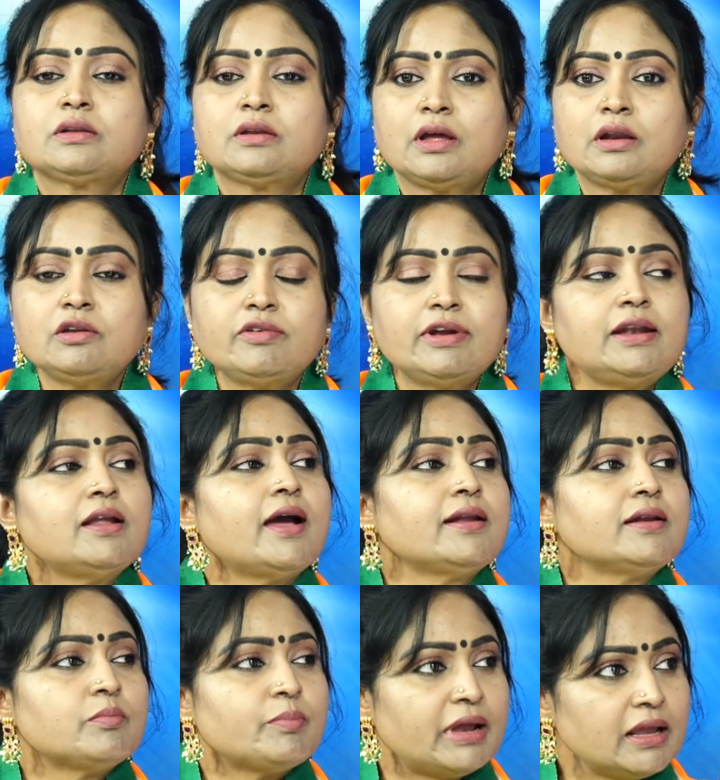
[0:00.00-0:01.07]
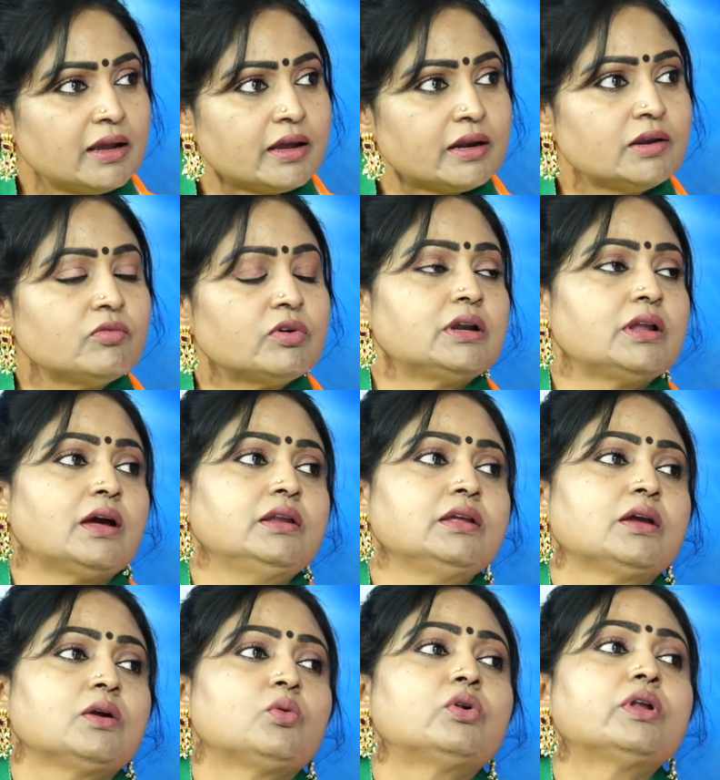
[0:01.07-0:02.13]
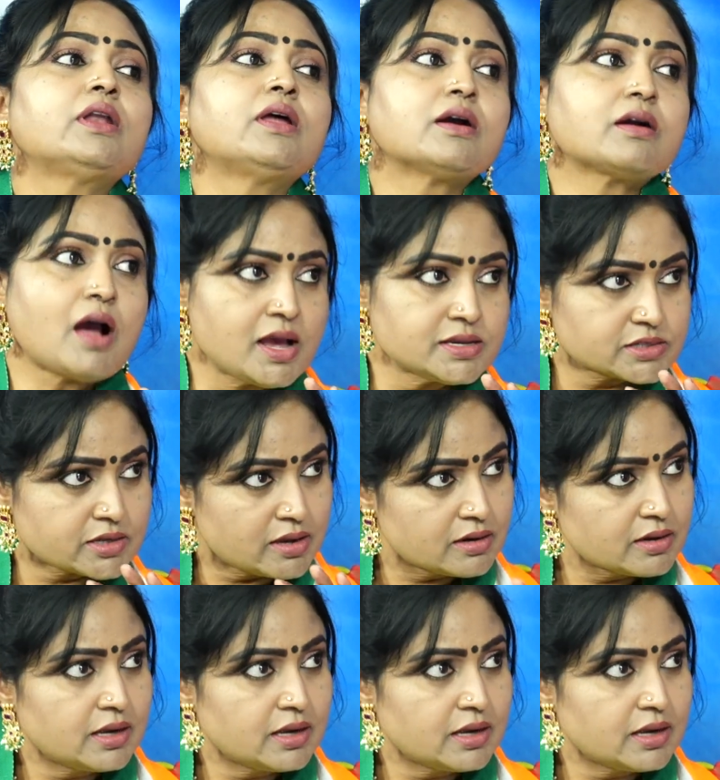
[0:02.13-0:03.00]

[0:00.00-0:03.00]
నన్ను వెళ్ళి ఆయన పలకరివ్వడానికి కూడా నాకు ఆస్కారం